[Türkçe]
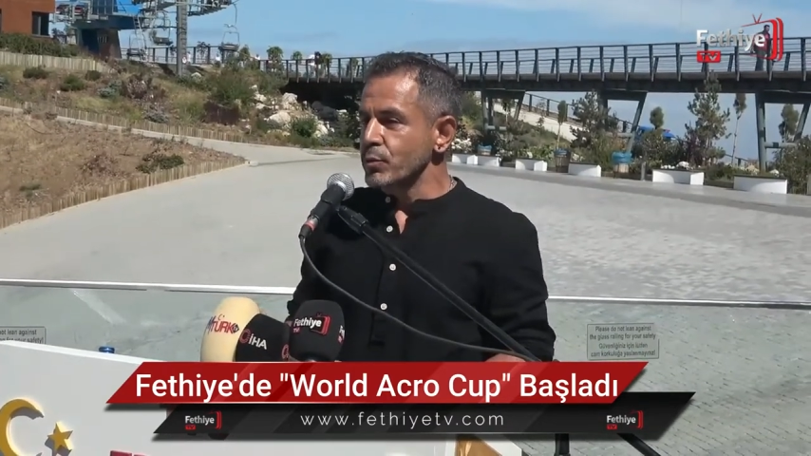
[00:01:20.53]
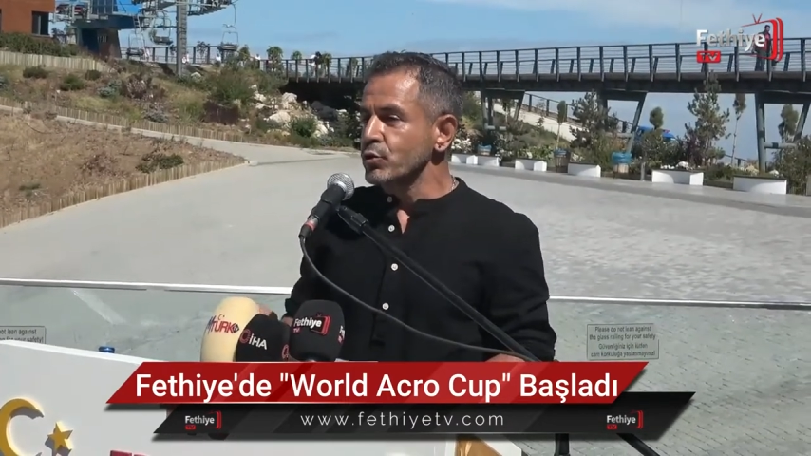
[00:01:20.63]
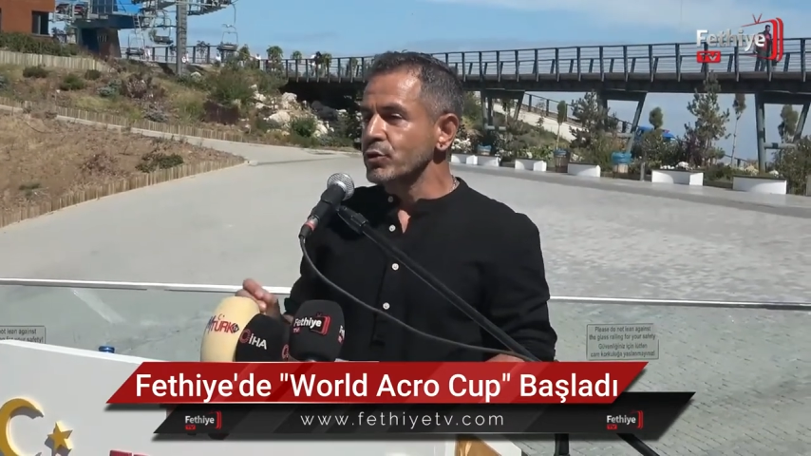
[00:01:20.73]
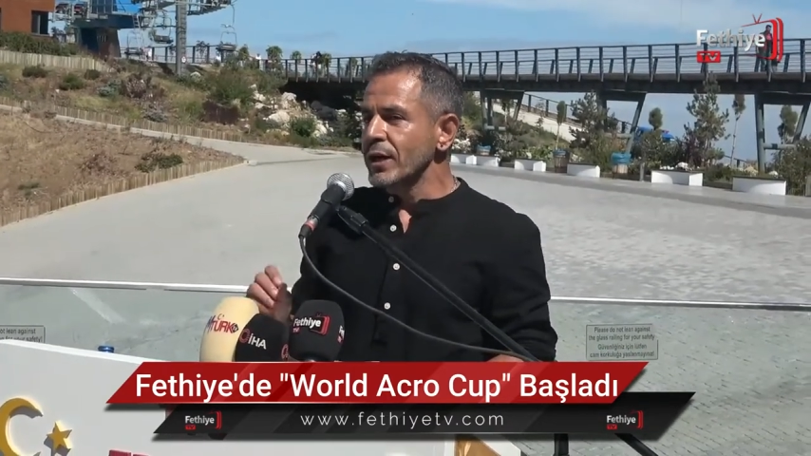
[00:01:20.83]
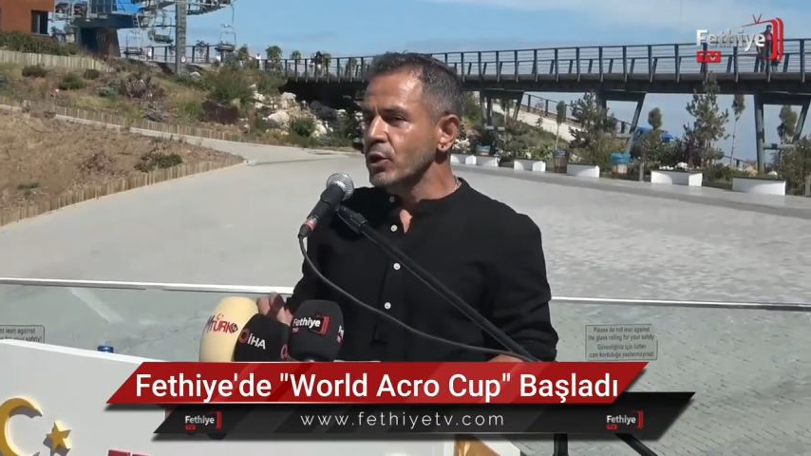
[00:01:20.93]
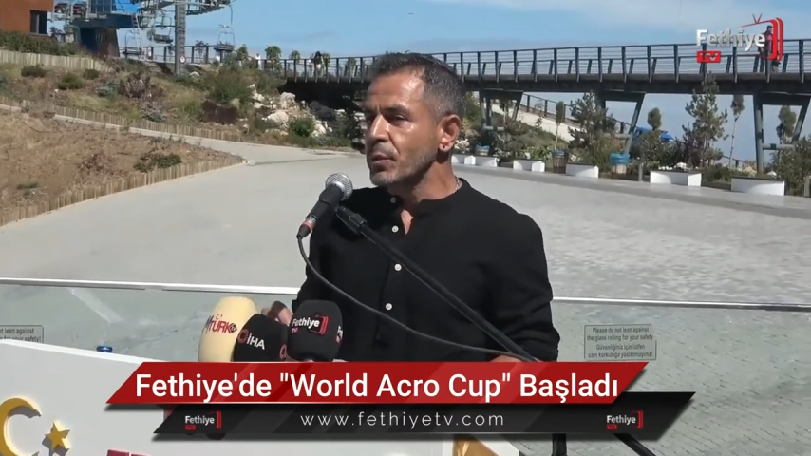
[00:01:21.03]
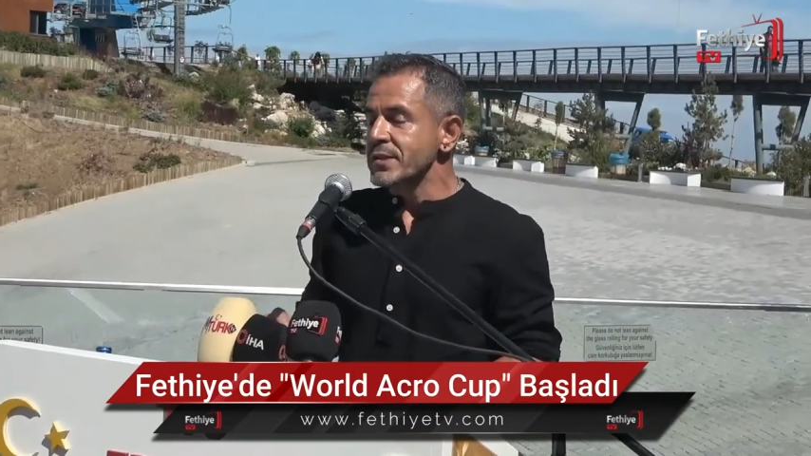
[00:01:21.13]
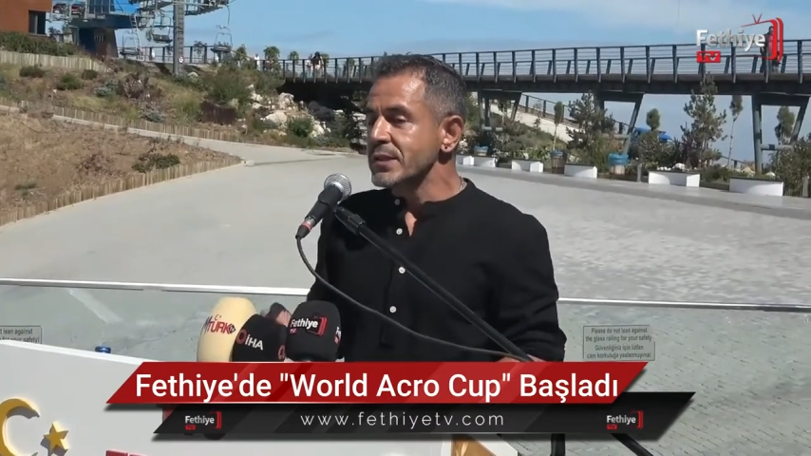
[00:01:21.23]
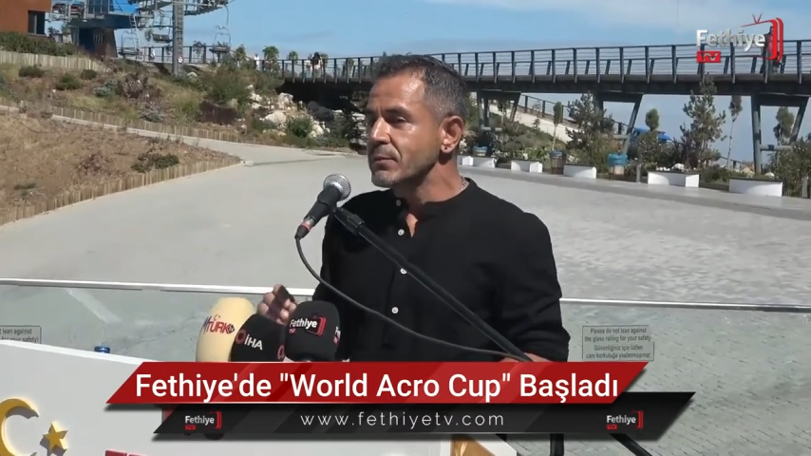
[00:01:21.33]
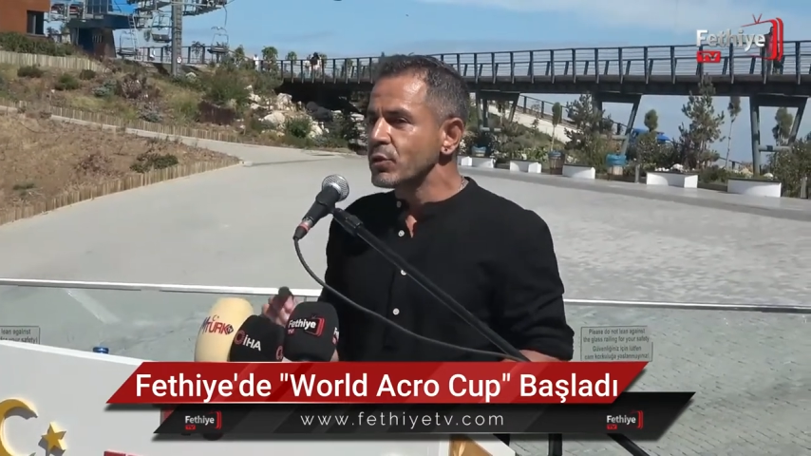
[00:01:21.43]
Bu Dünya
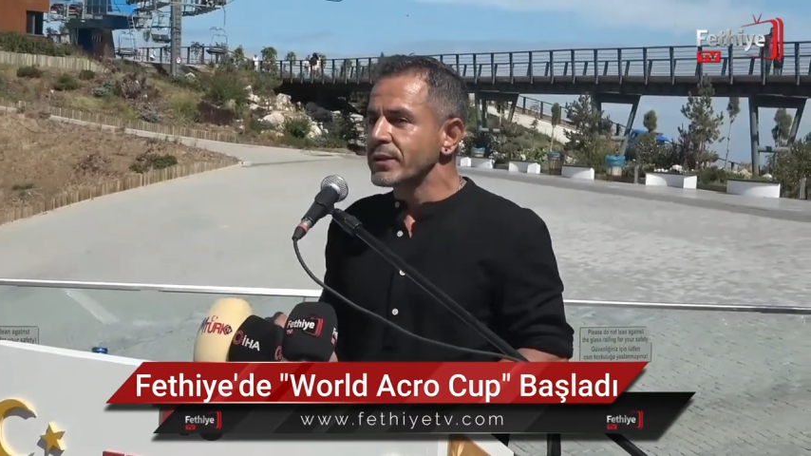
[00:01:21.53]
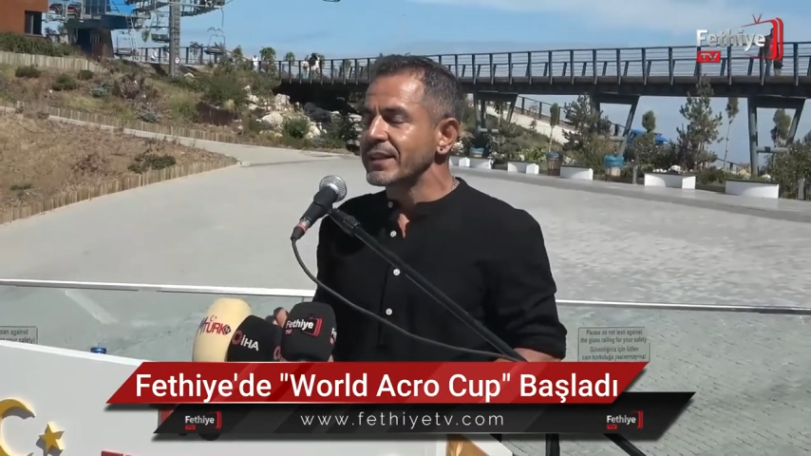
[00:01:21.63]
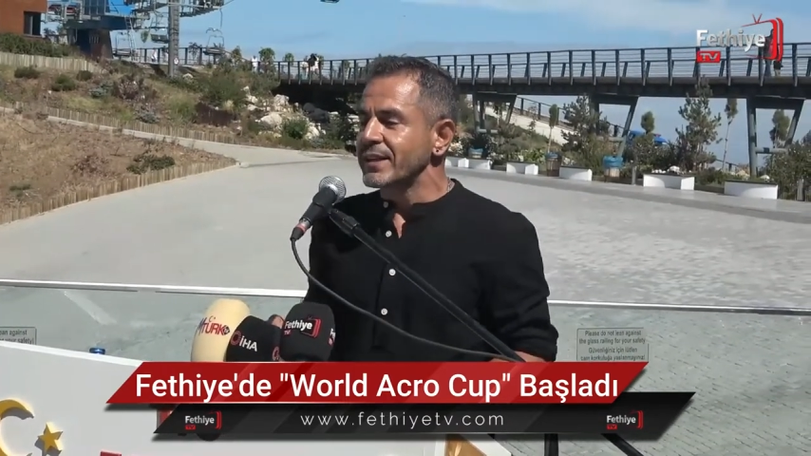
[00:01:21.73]
Kupası'nın bu yılki